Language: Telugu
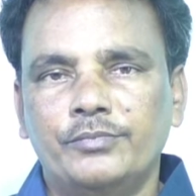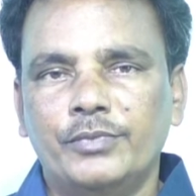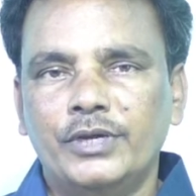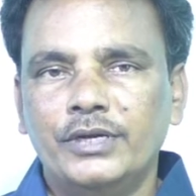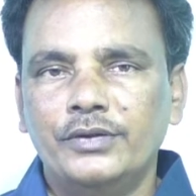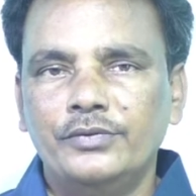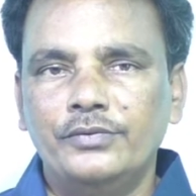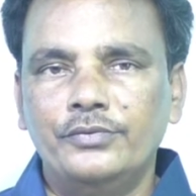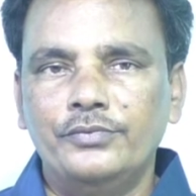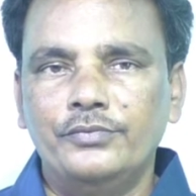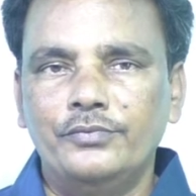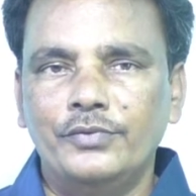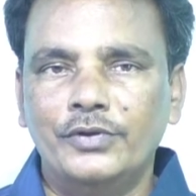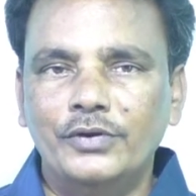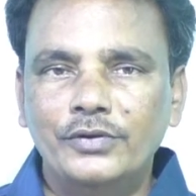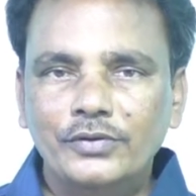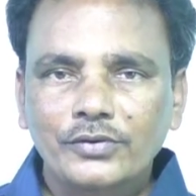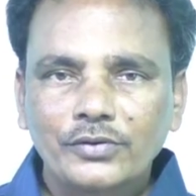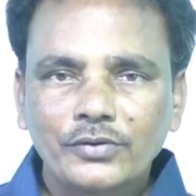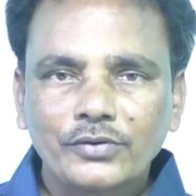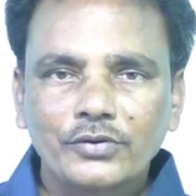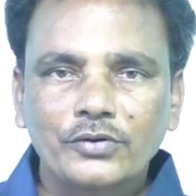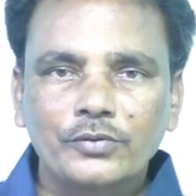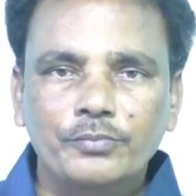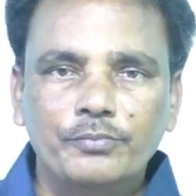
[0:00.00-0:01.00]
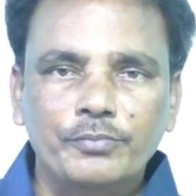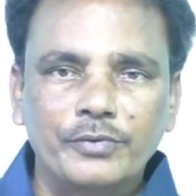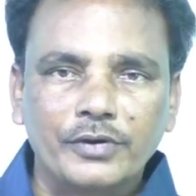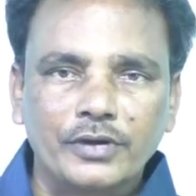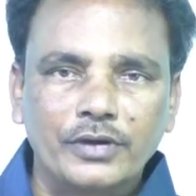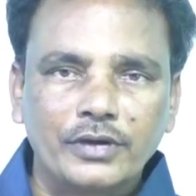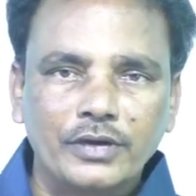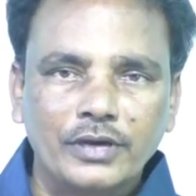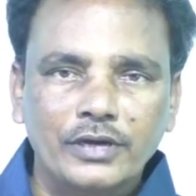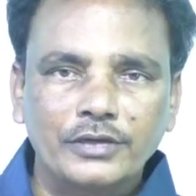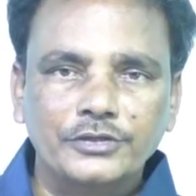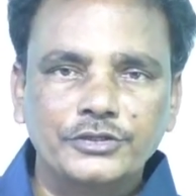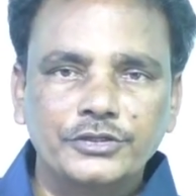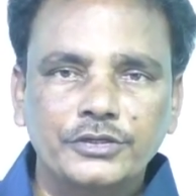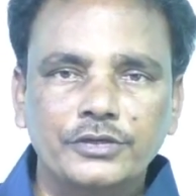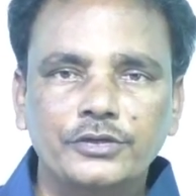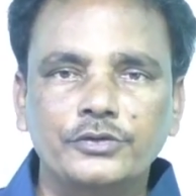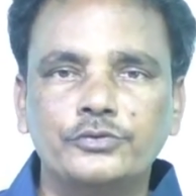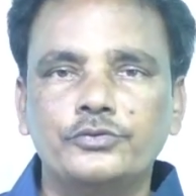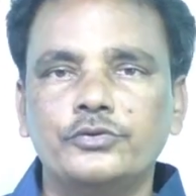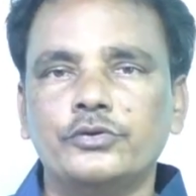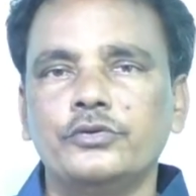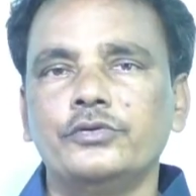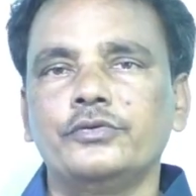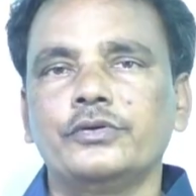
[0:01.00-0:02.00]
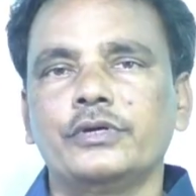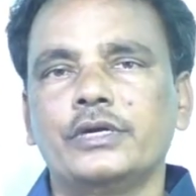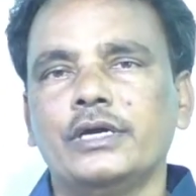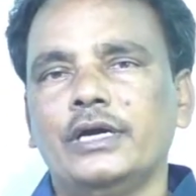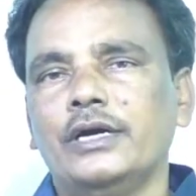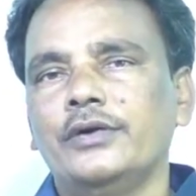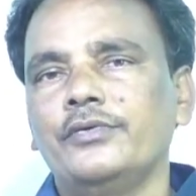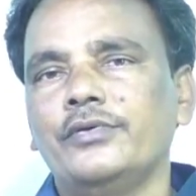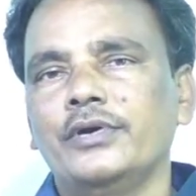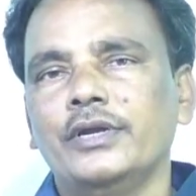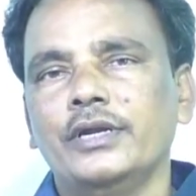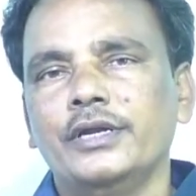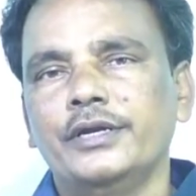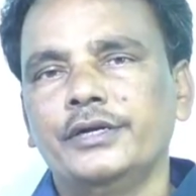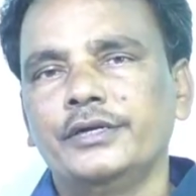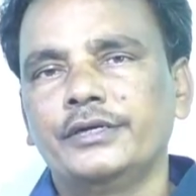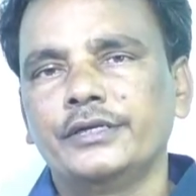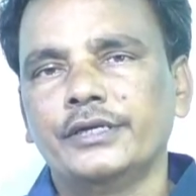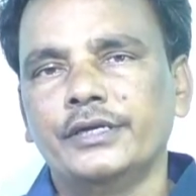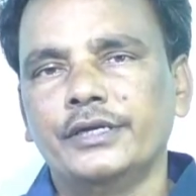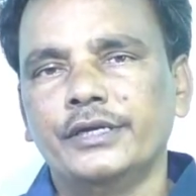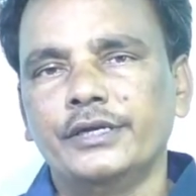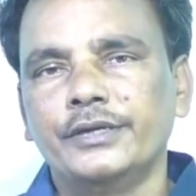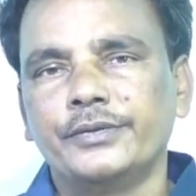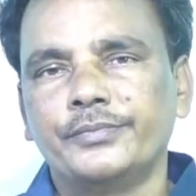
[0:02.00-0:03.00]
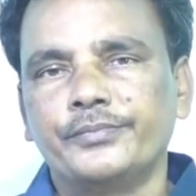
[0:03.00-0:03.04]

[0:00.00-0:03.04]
మనం వెలుగులో ప్రకాశనితులం కావాలంటే